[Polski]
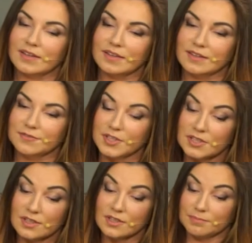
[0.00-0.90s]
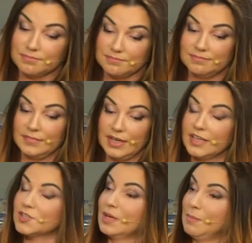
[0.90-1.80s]
I wtedy jak
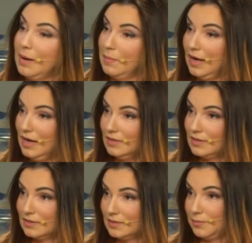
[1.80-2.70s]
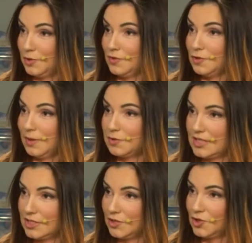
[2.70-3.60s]
każda mama, y, poświęciłam
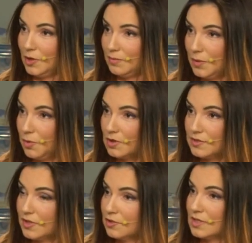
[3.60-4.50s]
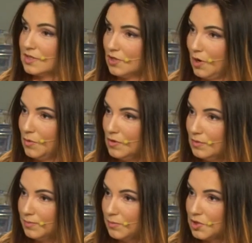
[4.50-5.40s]
czas dzieciom. Nie mogąc wychodzić z domu,
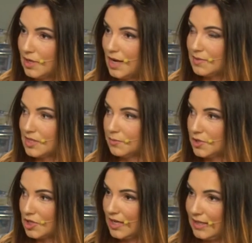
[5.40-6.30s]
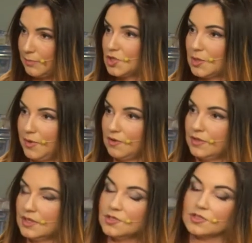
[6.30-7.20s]
pomyślałam sobie, że ja napiszę
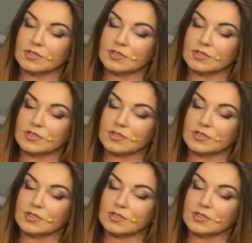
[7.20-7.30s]
powieść.